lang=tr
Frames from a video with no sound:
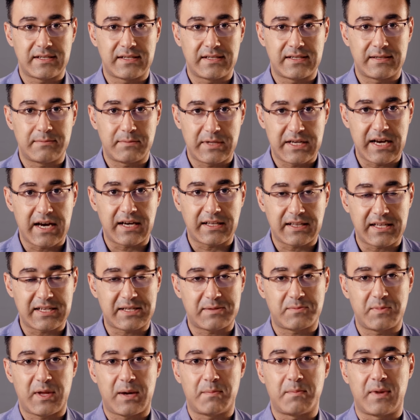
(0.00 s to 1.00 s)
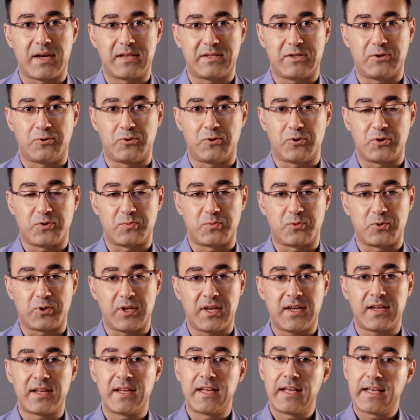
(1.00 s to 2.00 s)
e, bir yaklaşımdan bahsediyoruz
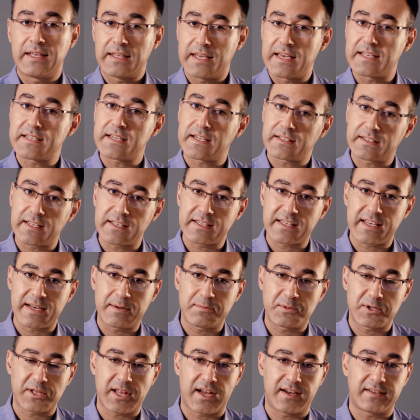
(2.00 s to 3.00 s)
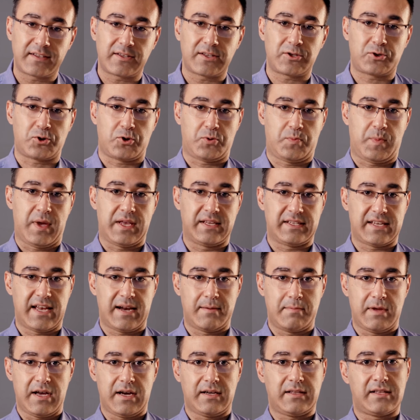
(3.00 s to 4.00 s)
burada. Keza tasarımcılarda da çok
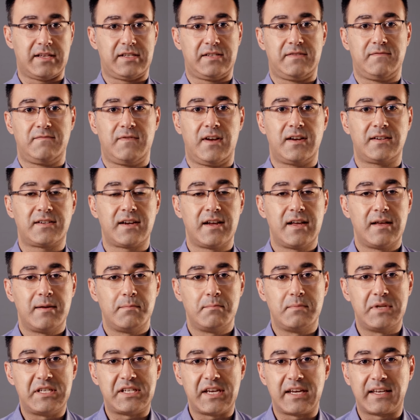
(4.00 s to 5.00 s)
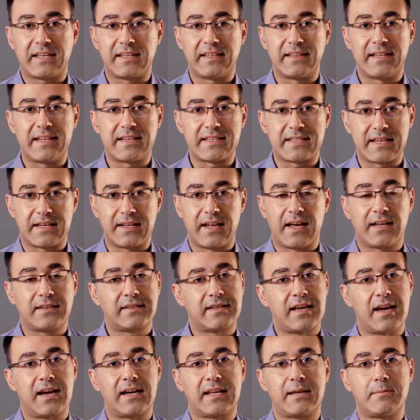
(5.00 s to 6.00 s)
benzer bir yaklaşım var. Bir şekilde
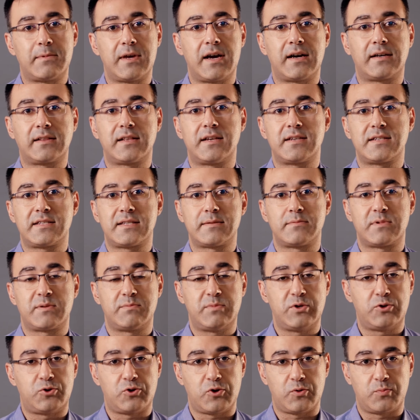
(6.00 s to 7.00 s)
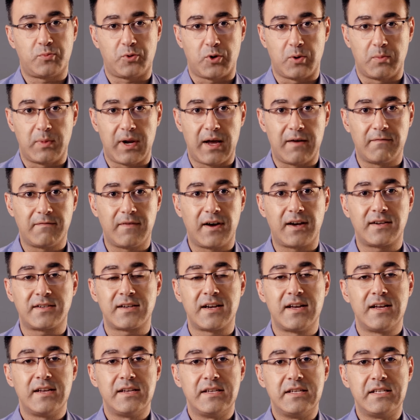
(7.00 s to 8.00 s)
zanaatkar gibi yaklaştığımız birçok problem var.
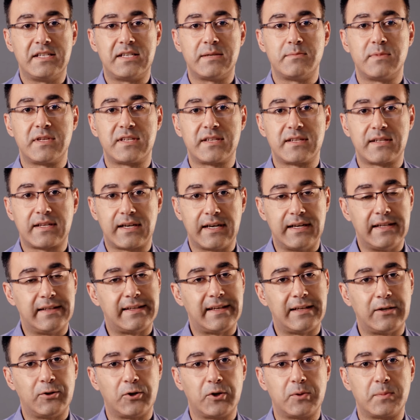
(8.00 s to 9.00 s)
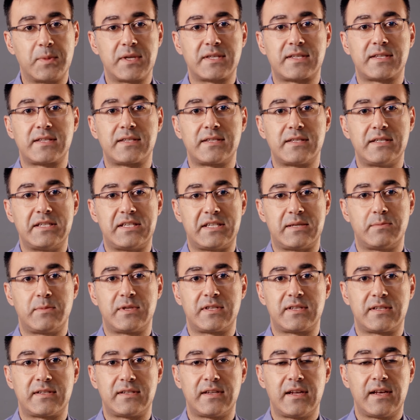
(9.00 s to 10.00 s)
İşimizin kaliteli olması,
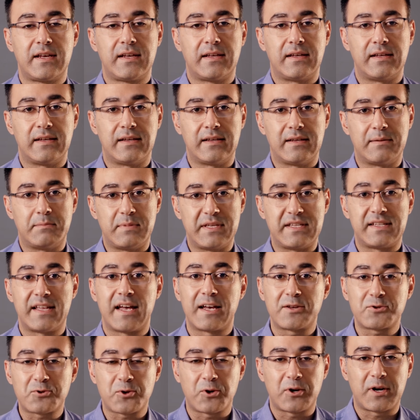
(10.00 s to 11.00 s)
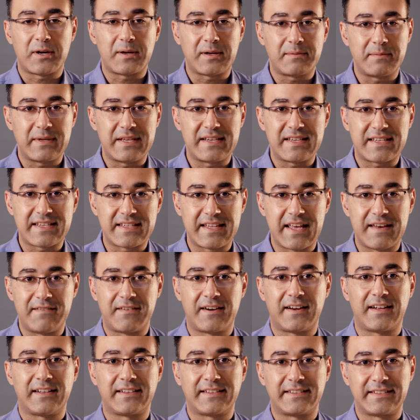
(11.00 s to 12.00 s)
işimizin e, bizden sonra birisi
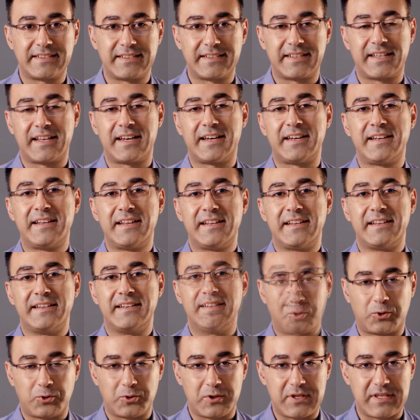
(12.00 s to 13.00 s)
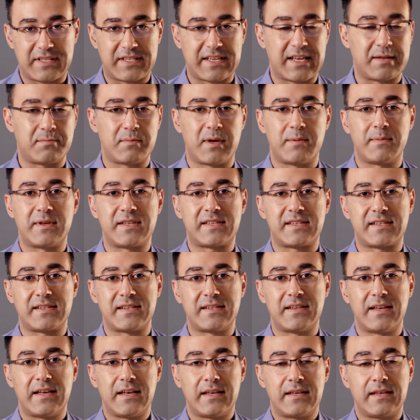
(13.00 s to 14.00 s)
devraldığında kötü
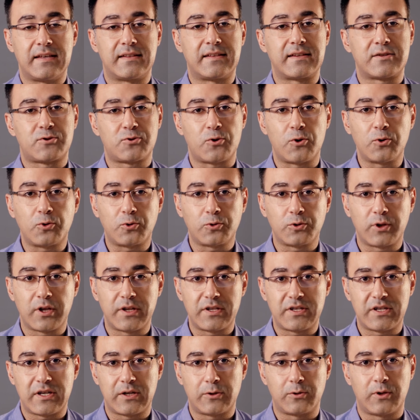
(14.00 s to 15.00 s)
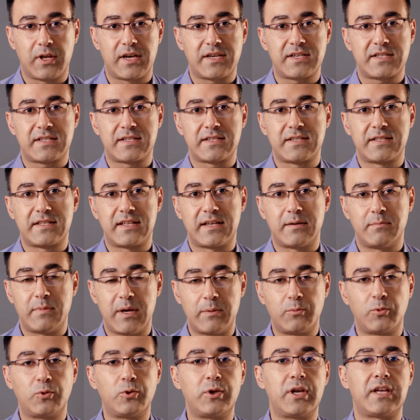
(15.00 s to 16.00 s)
hissetmemesi ya da son kullanıcıya ulaştığında
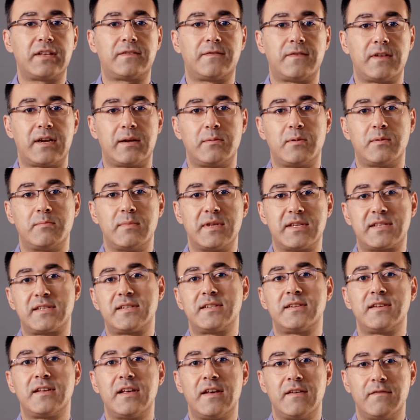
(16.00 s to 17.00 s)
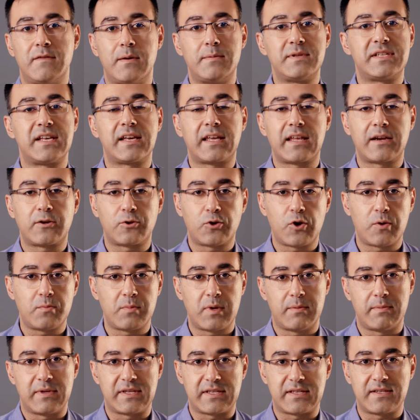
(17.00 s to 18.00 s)
memnuniyet verebilmesi ve bize geri
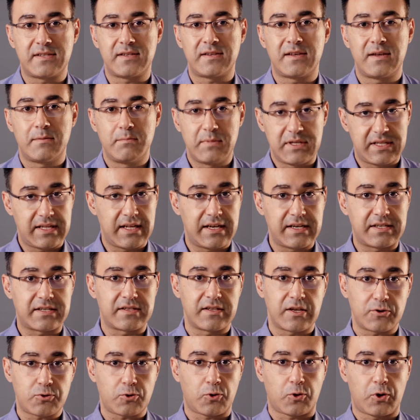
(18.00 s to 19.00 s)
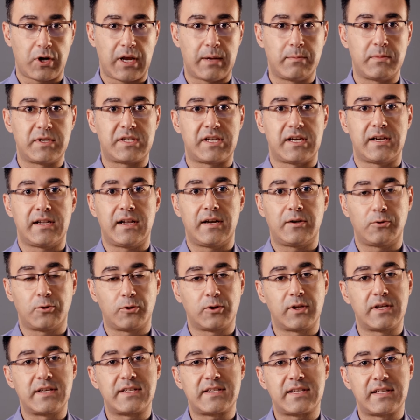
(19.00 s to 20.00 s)
dönmemesi bizler için de çok önemli şeyler.
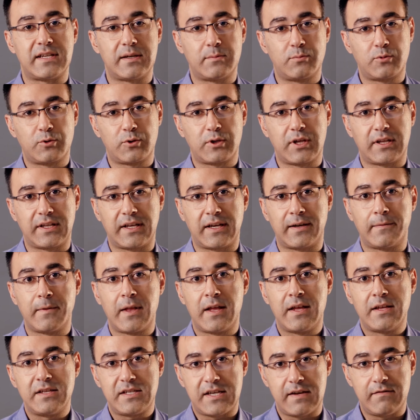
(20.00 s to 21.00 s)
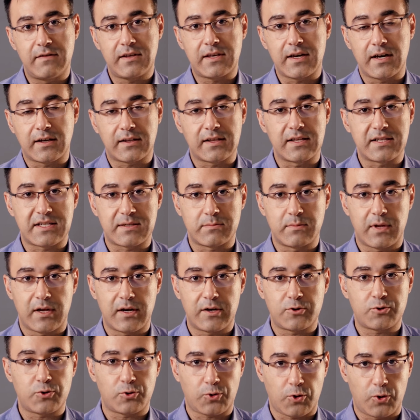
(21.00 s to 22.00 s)
Dolayısıyla burada da çevik
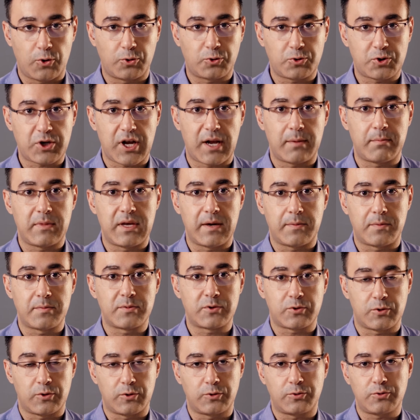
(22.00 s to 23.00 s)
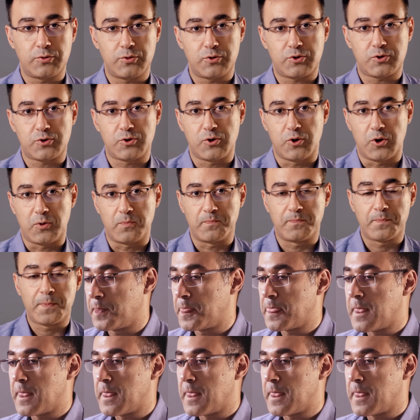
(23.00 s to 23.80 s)
yaklaşımlarla çok örtüşen bir yapımız olduğunu düşünüyorum.